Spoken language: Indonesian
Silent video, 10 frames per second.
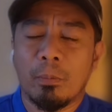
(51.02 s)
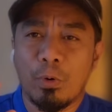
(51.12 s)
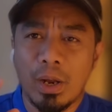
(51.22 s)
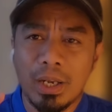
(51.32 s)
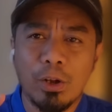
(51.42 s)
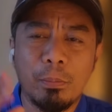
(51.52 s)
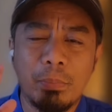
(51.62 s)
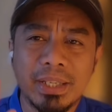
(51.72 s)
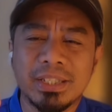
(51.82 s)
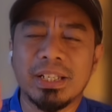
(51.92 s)
Walau
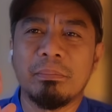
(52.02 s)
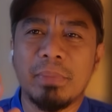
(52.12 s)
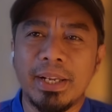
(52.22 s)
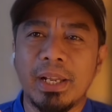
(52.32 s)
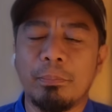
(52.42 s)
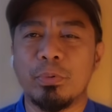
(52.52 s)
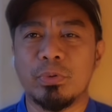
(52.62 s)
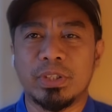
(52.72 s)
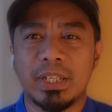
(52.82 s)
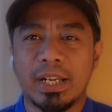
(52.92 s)
macam mana
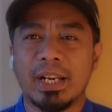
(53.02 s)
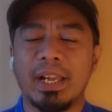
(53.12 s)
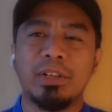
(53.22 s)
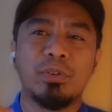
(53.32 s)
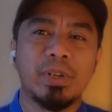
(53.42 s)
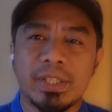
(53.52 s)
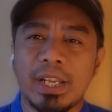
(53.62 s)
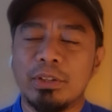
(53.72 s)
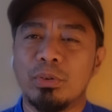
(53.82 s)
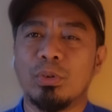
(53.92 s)
pun cara
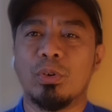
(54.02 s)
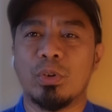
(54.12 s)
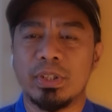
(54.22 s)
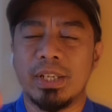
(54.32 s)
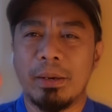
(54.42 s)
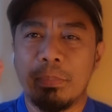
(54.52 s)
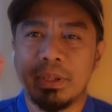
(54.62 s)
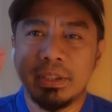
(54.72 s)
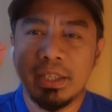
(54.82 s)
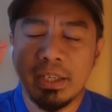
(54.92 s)
Indonesia itu lolos, yang
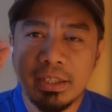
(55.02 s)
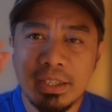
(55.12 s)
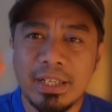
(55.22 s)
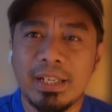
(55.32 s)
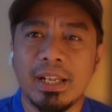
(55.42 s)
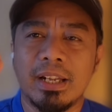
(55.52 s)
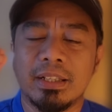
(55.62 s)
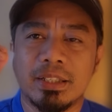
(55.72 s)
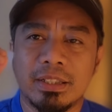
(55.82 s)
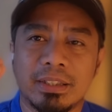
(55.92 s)
penting
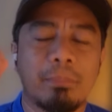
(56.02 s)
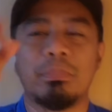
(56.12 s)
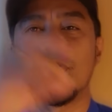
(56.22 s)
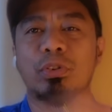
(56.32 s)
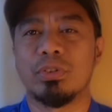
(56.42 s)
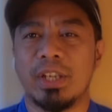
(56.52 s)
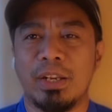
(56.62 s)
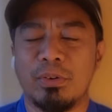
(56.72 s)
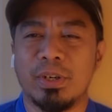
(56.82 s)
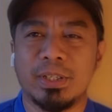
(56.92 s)
dia tetap lolos.
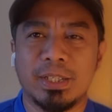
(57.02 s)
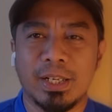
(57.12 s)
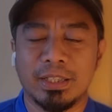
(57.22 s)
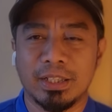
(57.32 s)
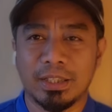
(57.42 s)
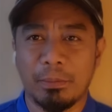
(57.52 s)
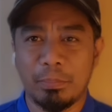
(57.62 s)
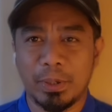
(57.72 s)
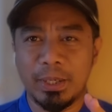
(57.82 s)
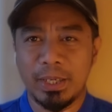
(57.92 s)
Indonesia tetap
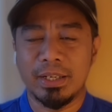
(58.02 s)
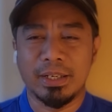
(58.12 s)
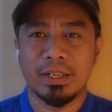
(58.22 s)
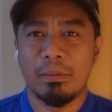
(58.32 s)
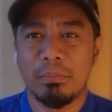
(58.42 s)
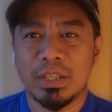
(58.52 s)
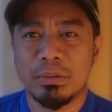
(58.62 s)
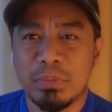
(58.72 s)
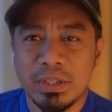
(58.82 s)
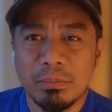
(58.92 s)
pergi ke
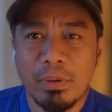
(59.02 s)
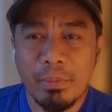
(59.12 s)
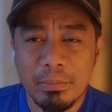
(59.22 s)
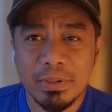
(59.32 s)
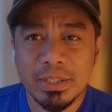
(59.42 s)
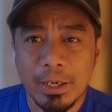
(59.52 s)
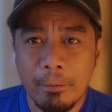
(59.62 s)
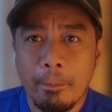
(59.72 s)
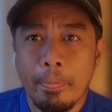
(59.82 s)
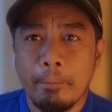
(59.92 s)
16 babak besar.
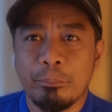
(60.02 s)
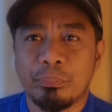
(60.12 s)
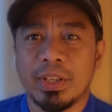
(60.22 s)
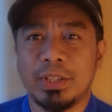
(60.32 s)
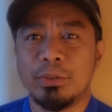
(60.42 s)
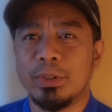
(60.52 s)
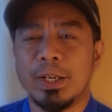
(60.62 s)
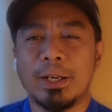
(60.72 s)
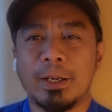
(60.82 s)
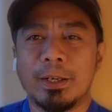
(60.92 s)
Itu
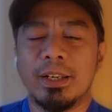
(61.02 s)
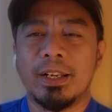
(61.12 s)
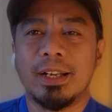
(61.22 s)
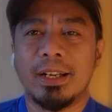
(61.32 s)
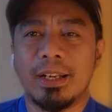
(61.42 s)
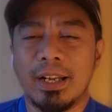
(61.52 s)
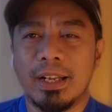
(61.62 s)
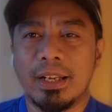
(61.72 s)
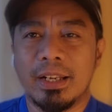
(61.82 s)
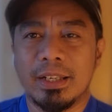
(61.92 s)
yang uh,
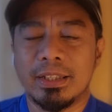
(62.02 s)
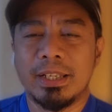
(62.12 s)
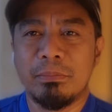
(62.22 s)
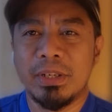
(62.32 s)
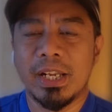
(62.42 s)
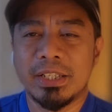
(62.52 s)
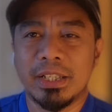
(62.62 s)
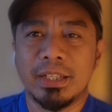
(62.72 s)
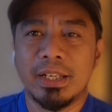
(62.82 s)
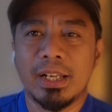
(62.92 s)
uh, tim di
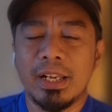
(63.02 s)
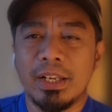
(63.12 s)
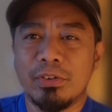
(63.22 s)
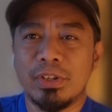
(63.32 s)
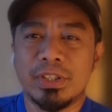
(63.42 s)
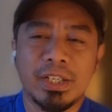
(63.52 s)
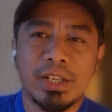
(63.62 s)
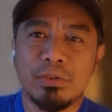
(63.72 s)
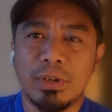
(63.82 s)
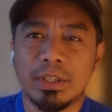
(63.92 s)
Asia Tenggara, Indonesia
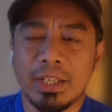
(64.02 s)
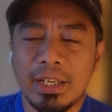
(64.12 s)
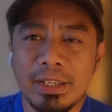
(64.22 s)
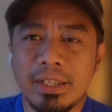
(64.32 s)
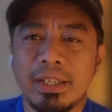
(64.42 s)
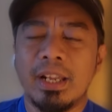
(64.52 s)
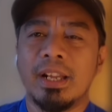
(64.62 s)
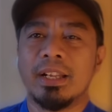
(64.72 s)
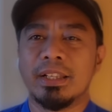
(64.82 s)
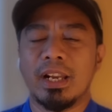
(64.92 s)
dan juga Thailand
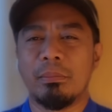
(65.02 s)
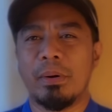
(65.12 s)
telah